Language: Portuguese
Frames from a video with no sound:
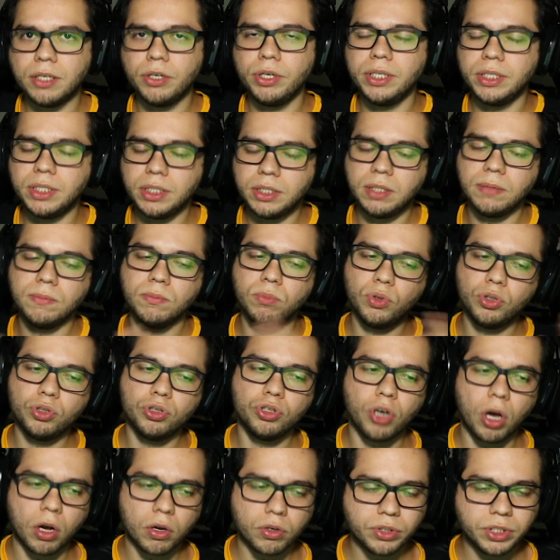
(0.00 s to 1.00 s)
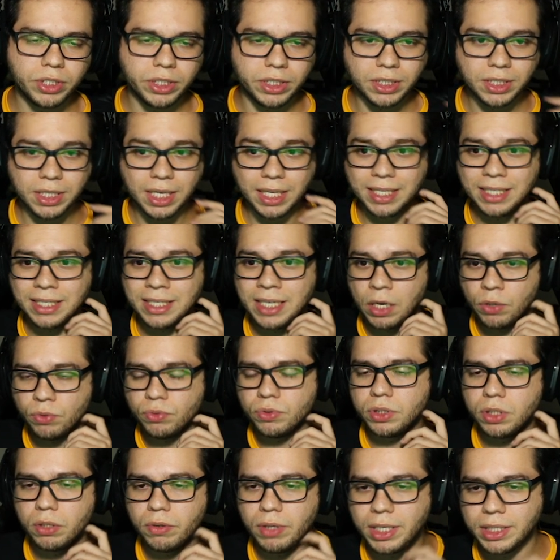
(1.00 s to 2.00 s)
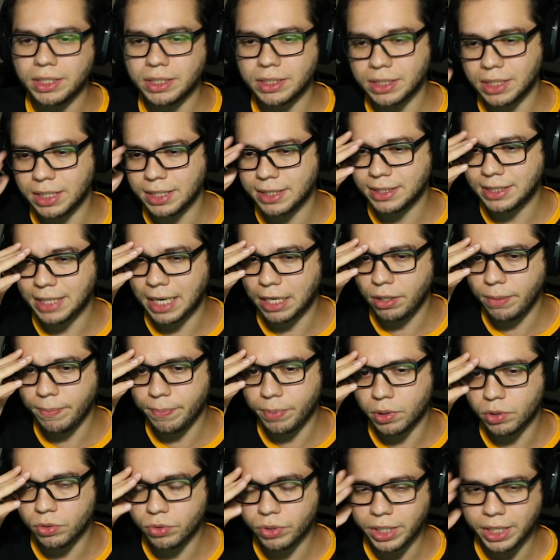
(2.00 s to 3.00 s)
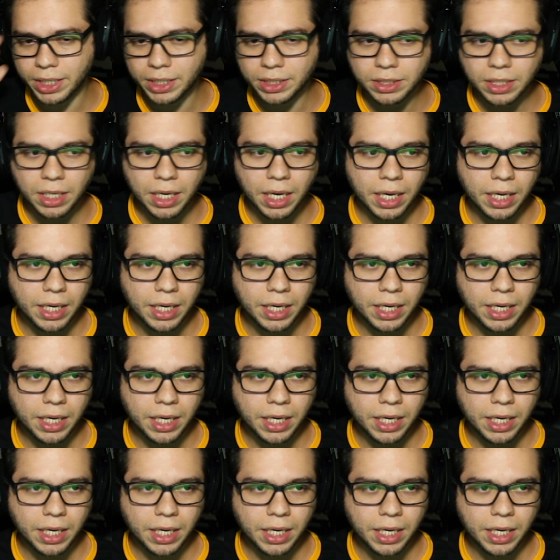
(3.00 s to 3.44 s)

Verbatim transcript: Existem muitos jogos indies que não são lançados em português